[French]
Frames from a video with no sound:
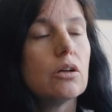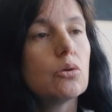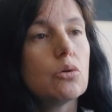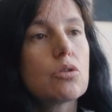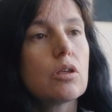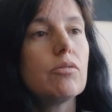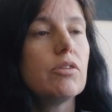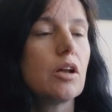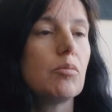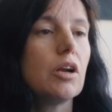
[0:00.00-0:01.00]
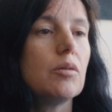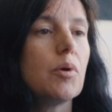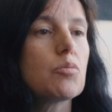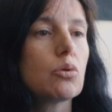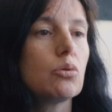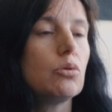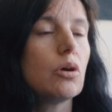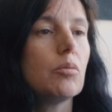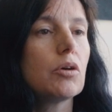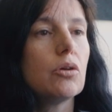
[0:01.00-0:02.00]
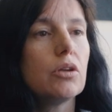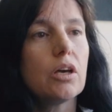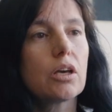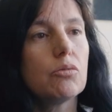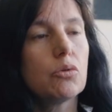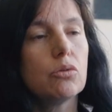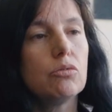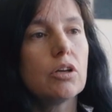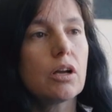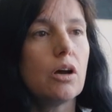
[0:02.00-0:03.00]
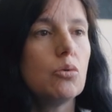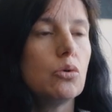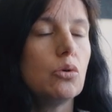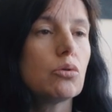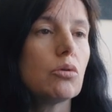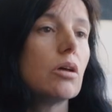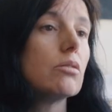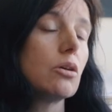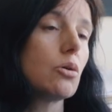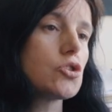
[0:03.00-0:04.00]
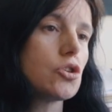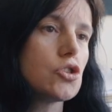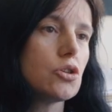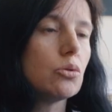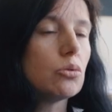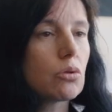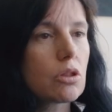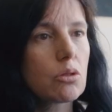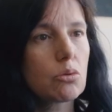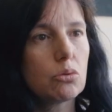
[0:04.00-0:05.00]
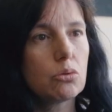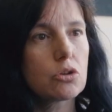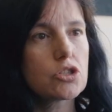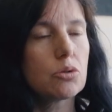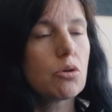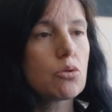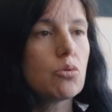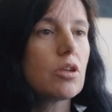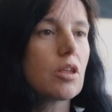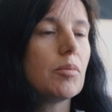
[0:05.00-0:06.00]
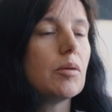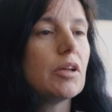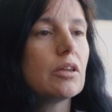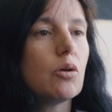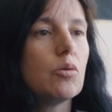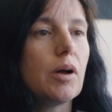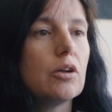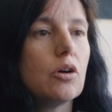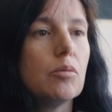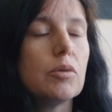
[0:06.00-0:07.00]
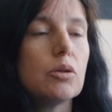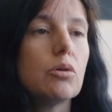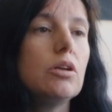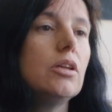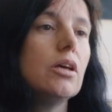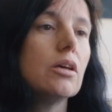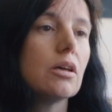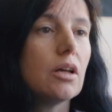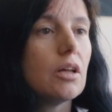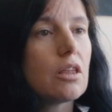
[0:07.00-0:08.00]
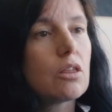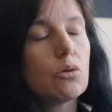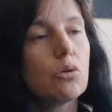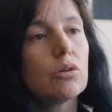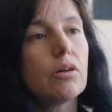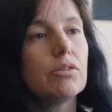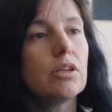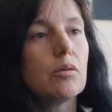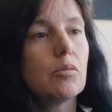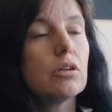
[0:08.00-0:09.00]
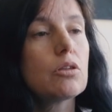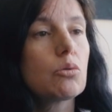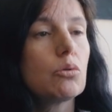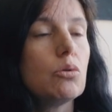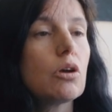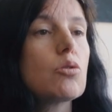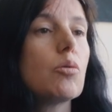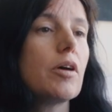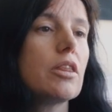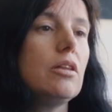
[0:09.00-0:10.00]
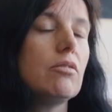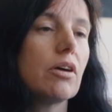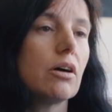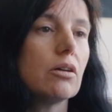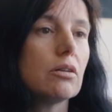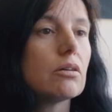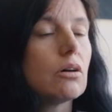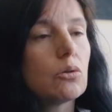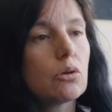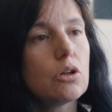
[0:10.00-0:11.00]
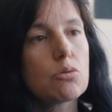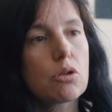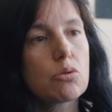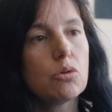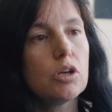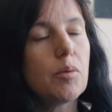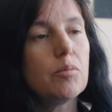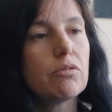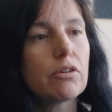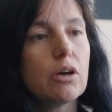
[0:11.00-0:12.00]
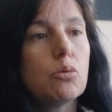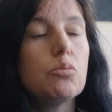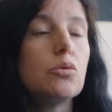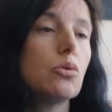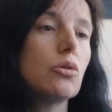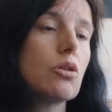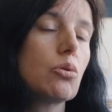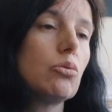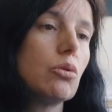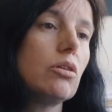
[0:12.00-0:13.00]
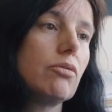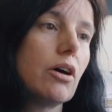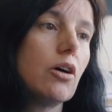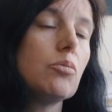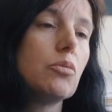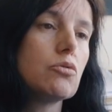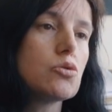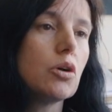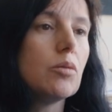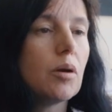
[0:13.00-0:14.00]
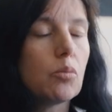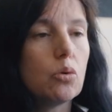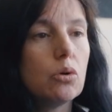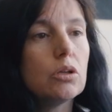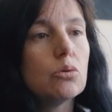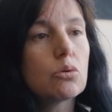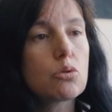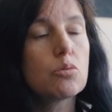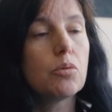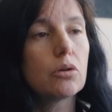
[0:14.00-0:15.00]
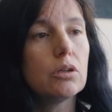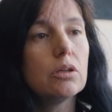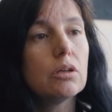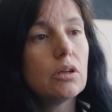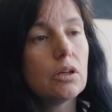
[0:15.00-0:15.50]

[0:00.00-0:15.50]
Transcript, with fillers: que c'est finalement les mêmes structures embryonnaires qui vont devenir l'un ou l'autre. On a d'ailleurs changé le nom de cette structure chez l'oiseau qui s'appelle maintenant le pallium. Mais donc l'idée, c'est qu'on a finalement des structures qui ne sont pas si différentes entre les oiseaux et les mammifères, ou plutôt que des structures différentes peuvent jouer le même rôle et donc supporter